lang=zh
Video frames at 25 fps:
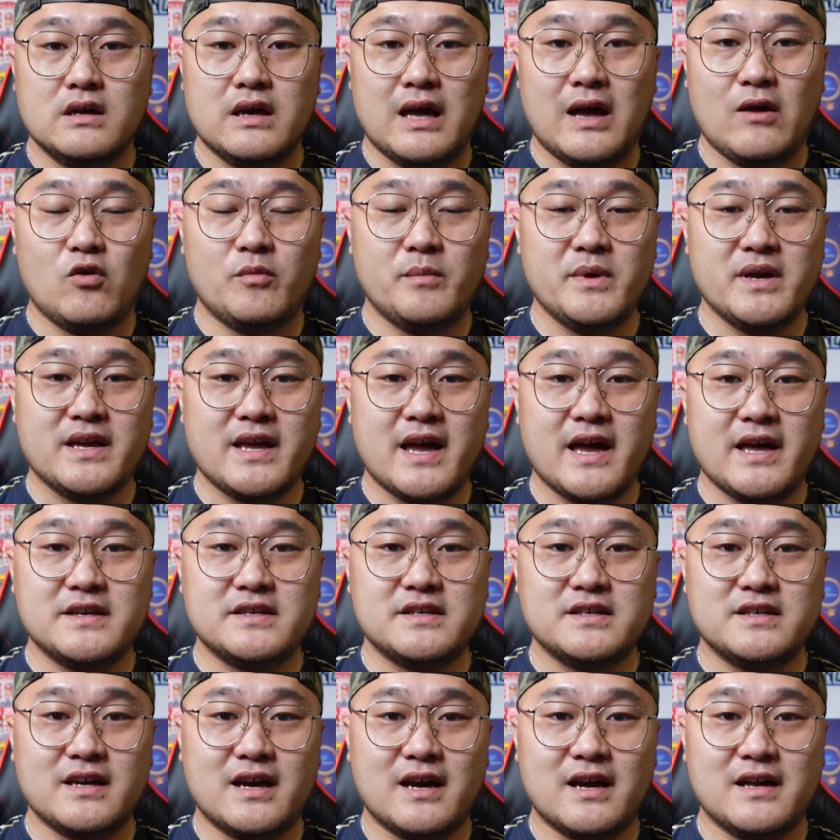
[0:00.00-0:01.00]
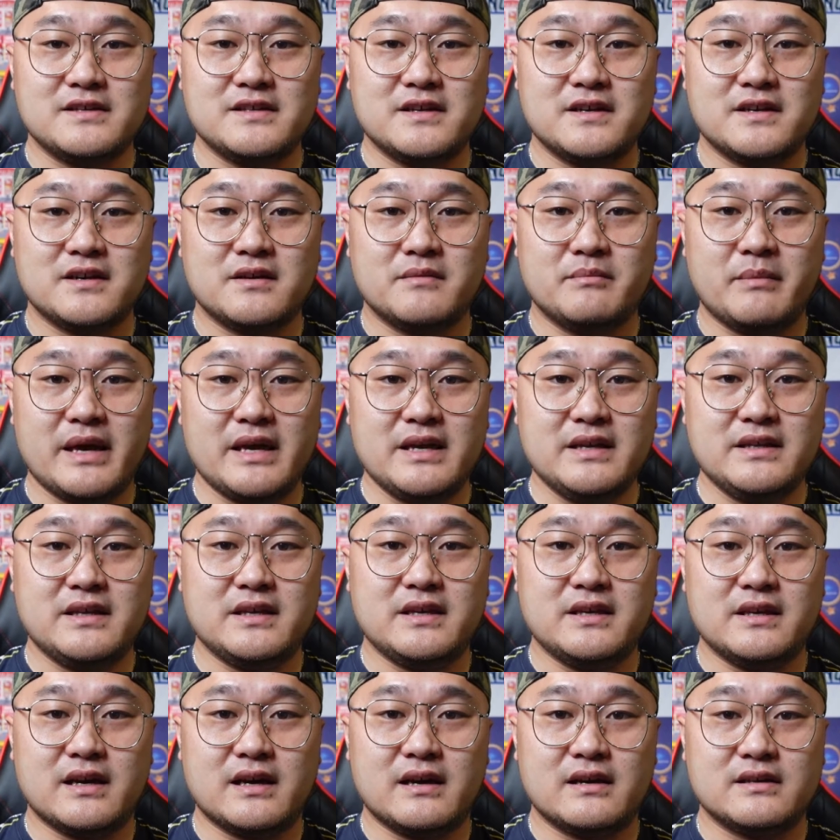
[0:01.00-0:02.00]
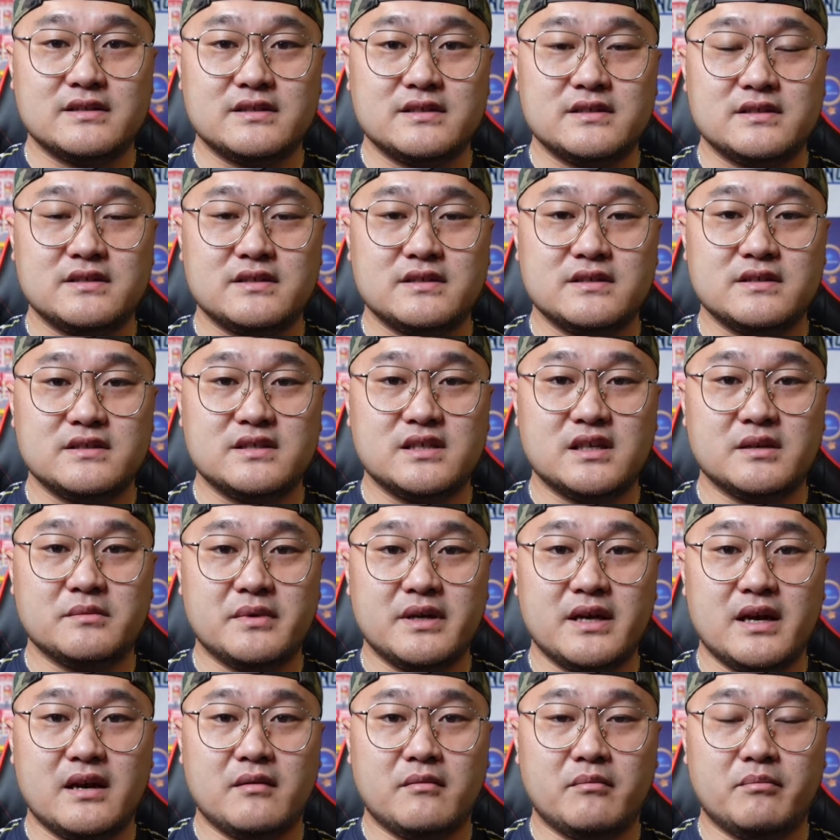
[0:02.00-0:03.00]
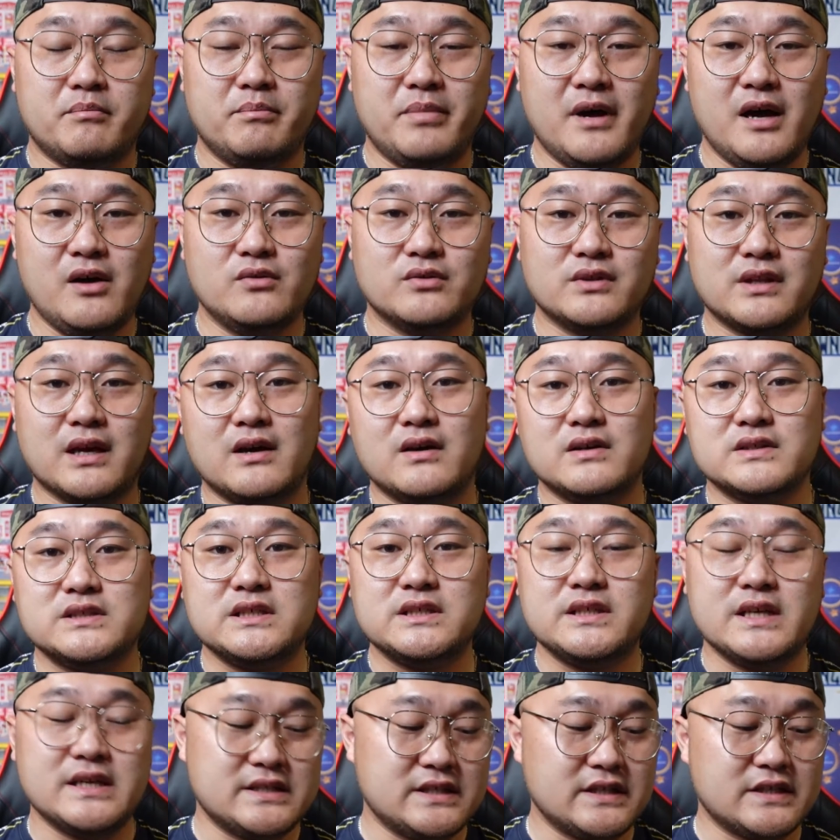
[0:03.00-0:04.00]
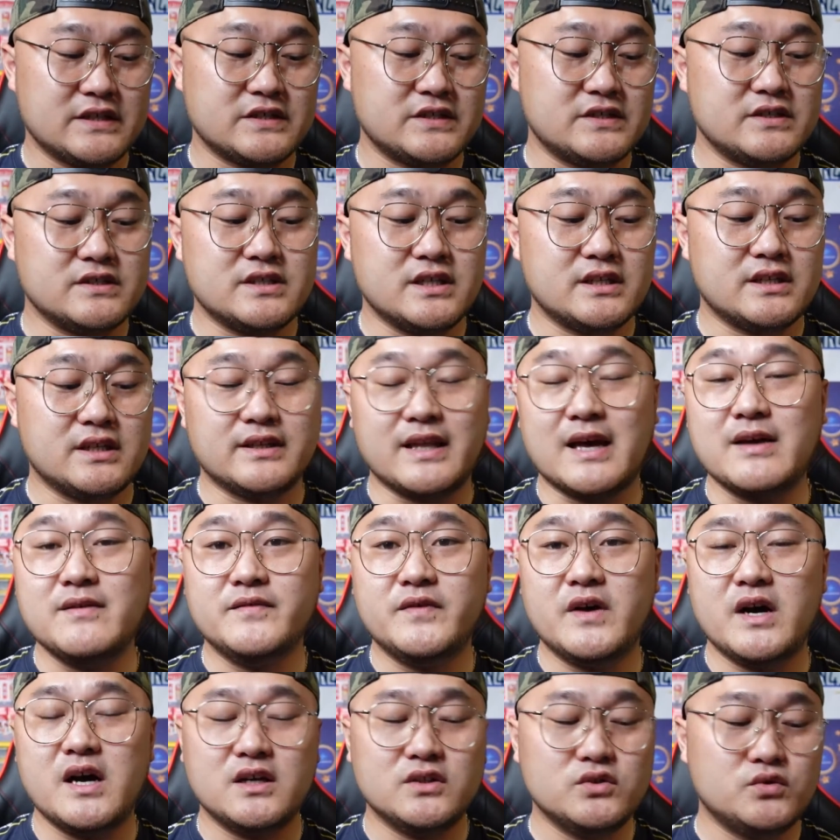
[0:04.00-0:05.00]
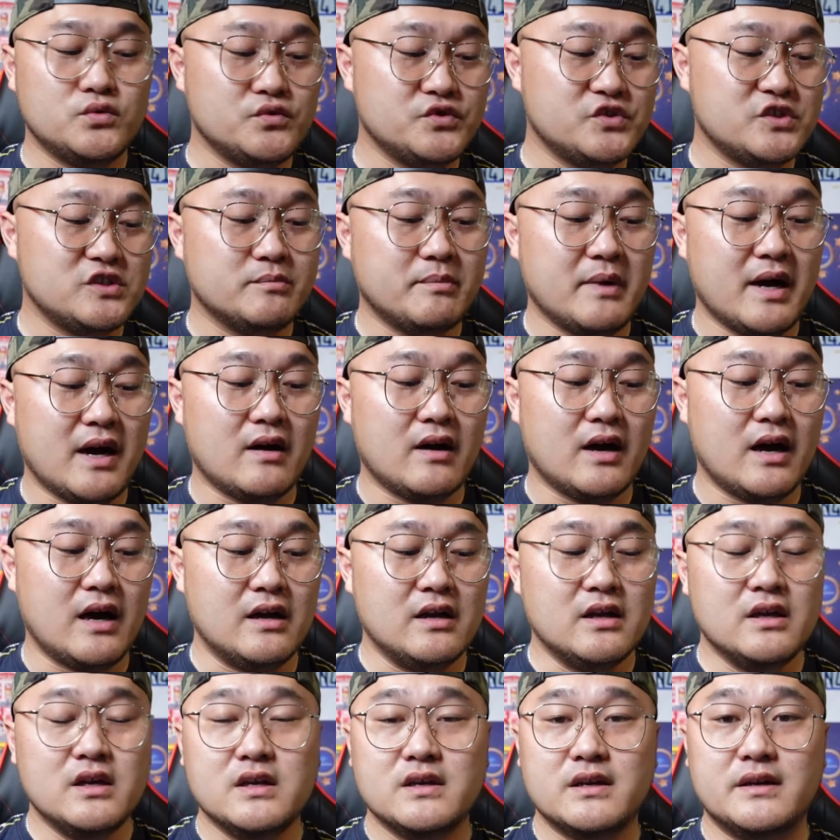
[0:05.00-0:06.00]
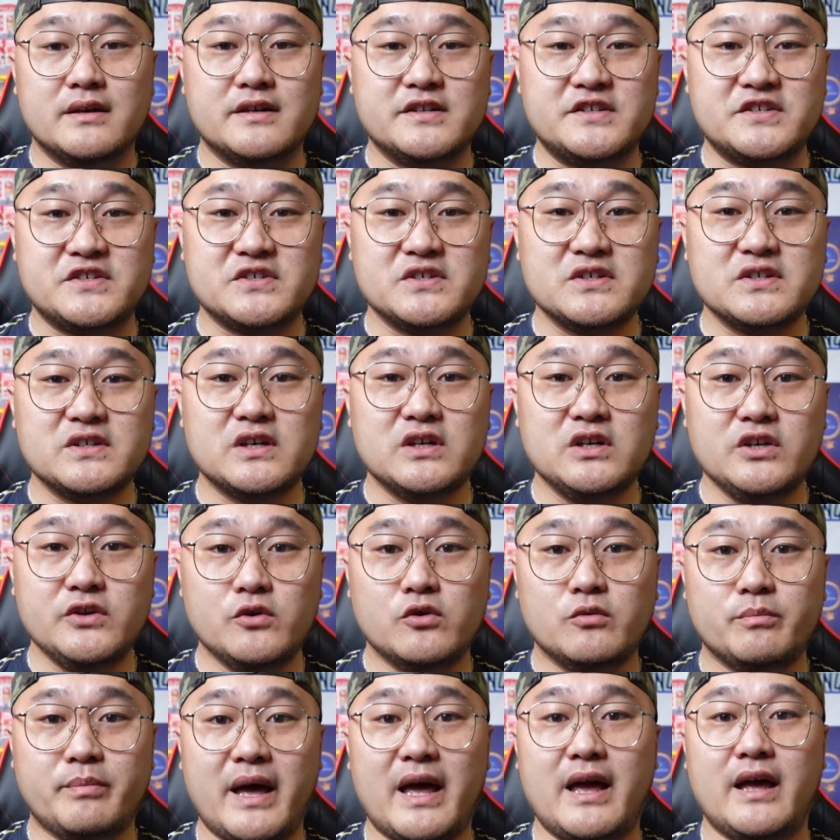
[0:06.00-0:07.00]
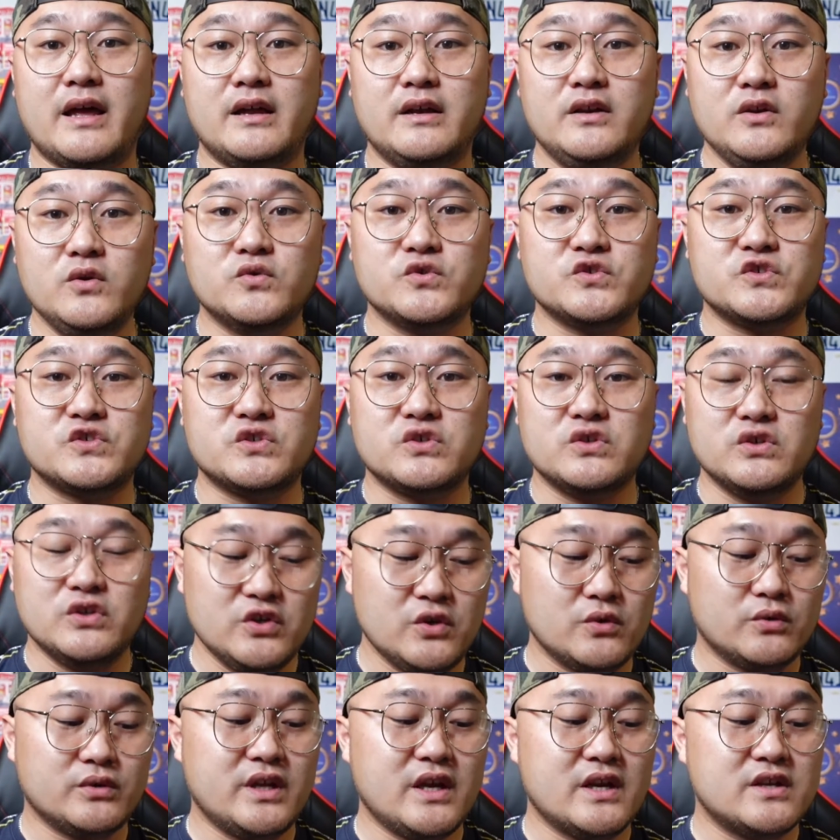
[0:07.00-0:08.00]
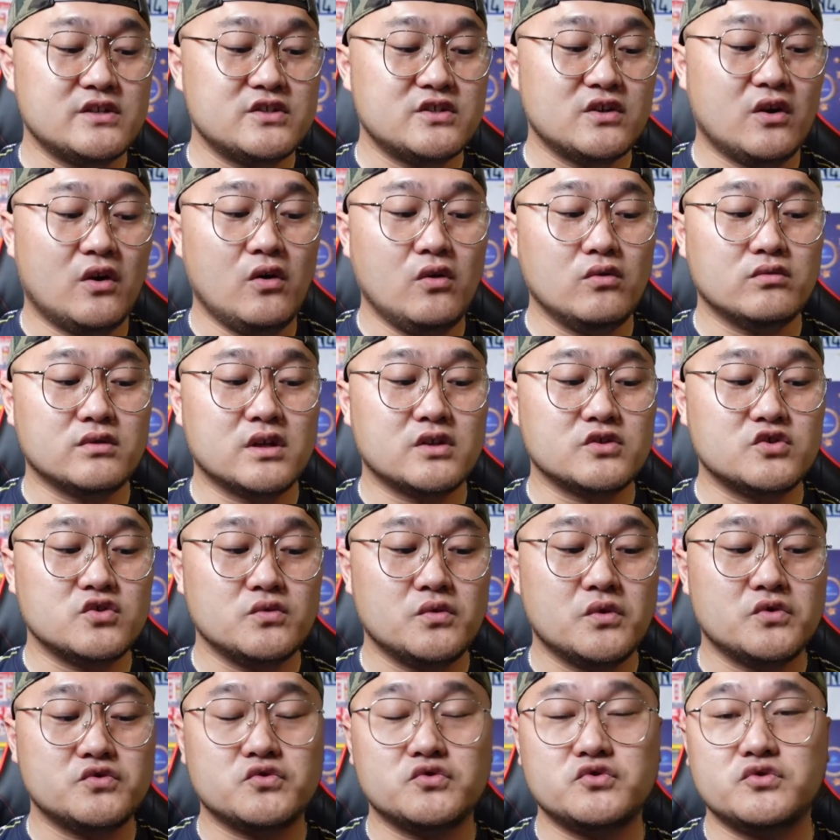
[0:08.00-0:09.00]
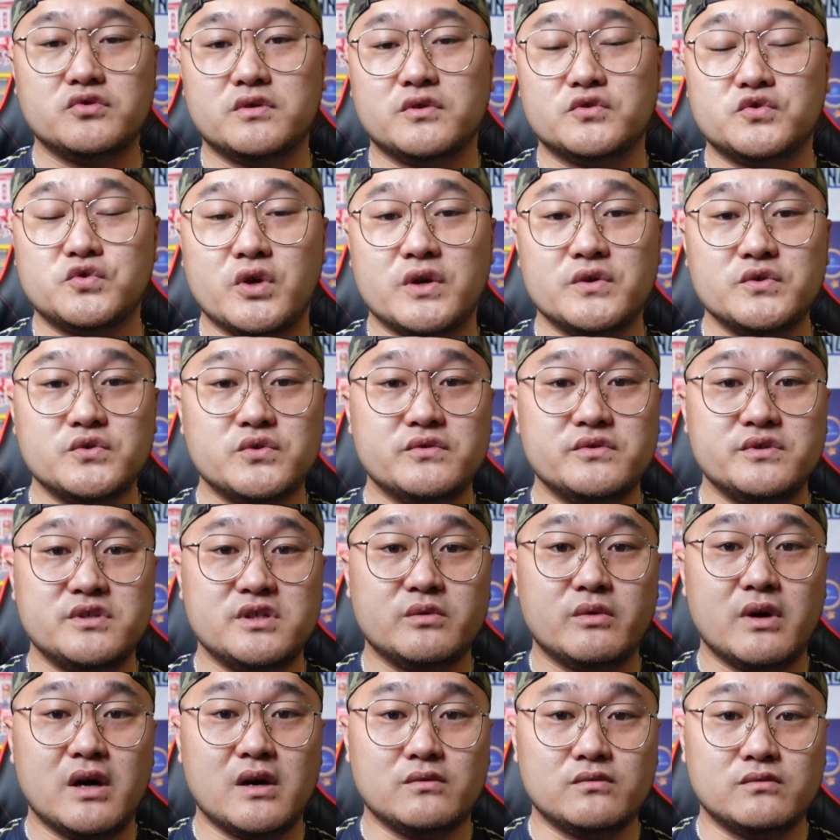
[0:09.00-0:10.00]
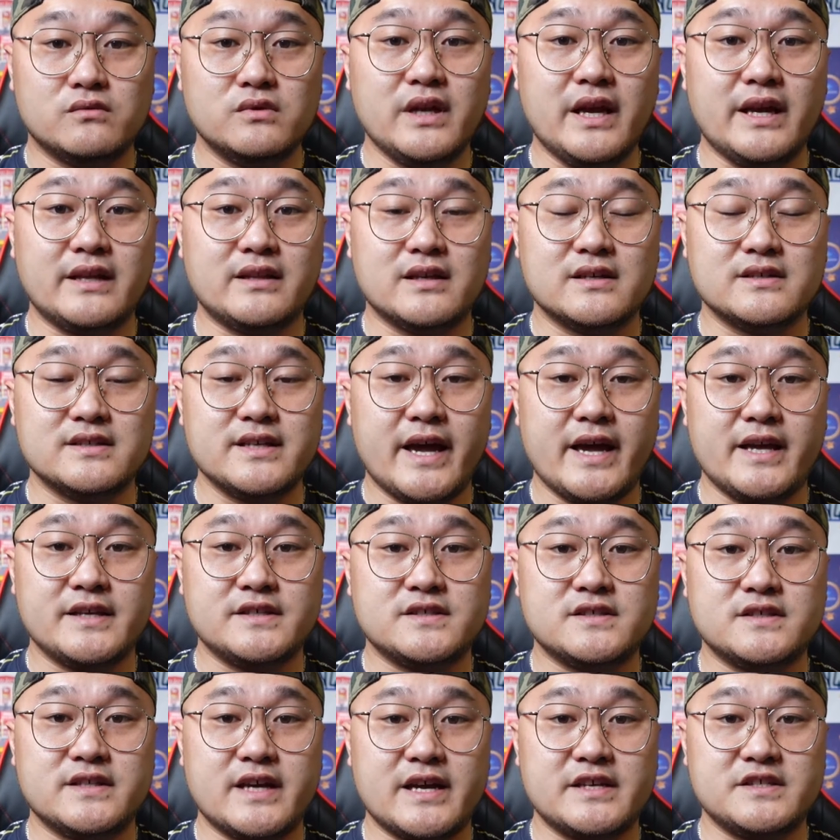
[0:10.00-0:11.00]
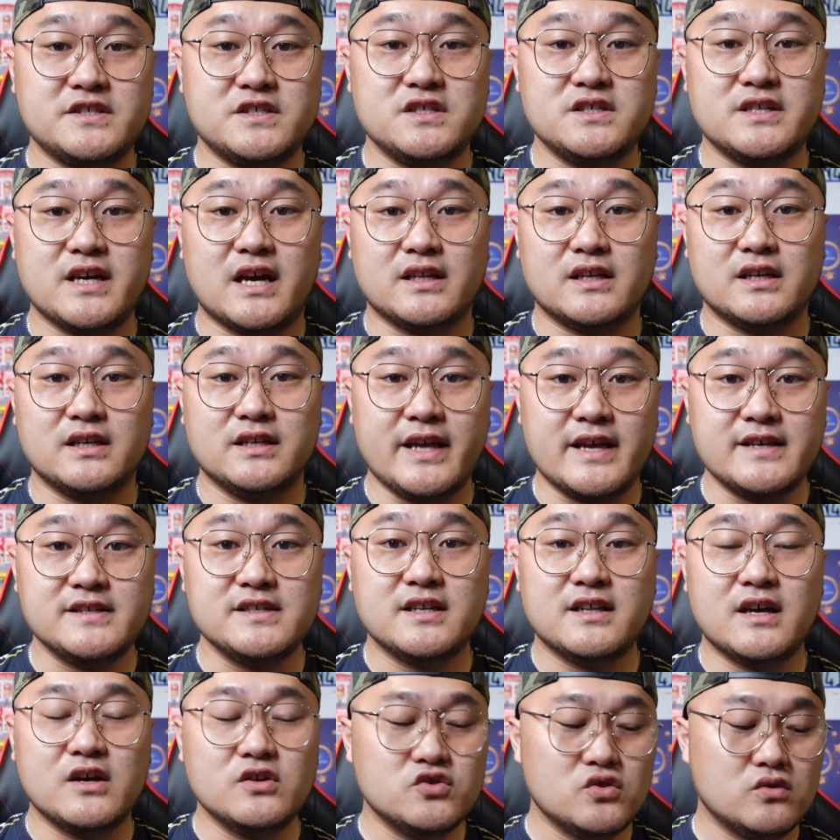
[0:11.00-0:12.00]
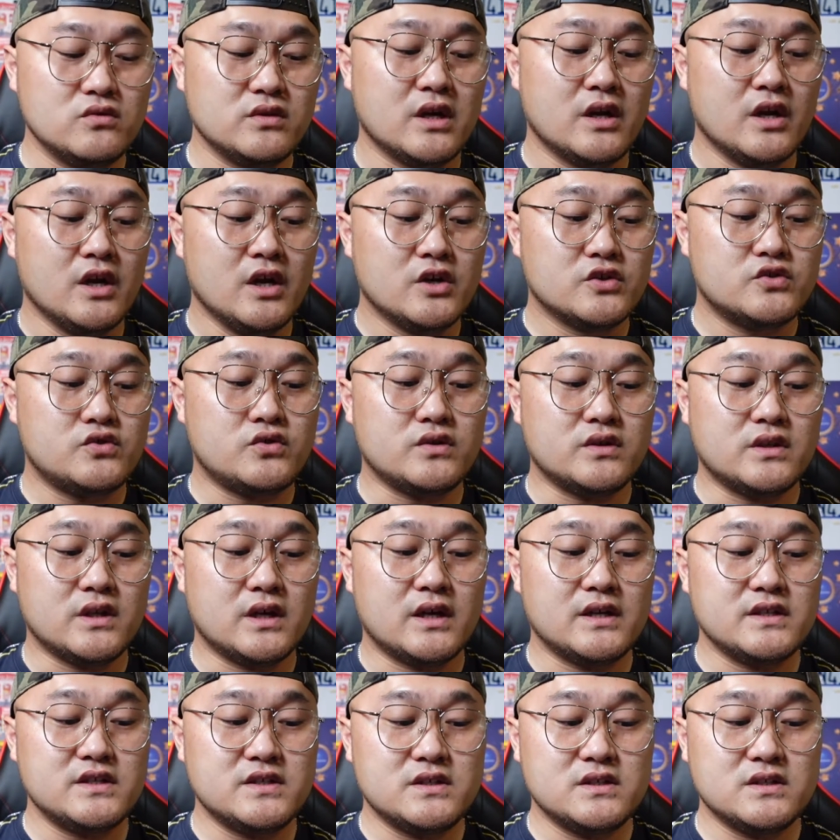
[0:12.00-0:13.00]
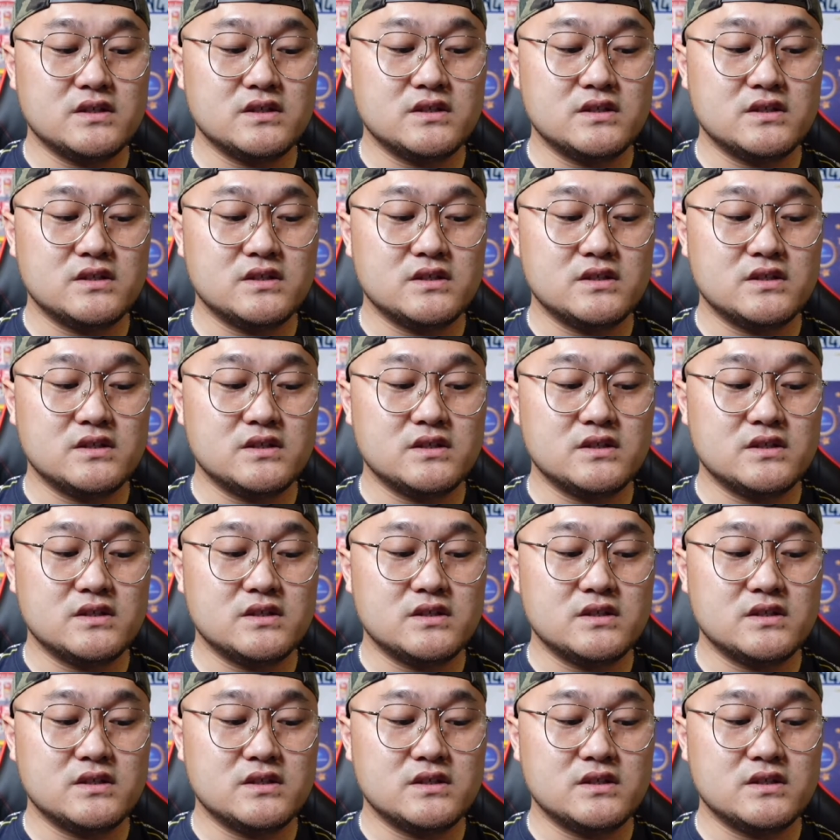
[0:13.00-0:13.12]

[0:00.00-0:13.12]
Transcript: 好，我们看一下这个媒体啊是怎么样报道今天这个事件的。南方都市报哈，呃，时隔六百六十六天之后呢，中国足球的全村希望吴磊呢，再一次在西甲的联赛当中呢取得。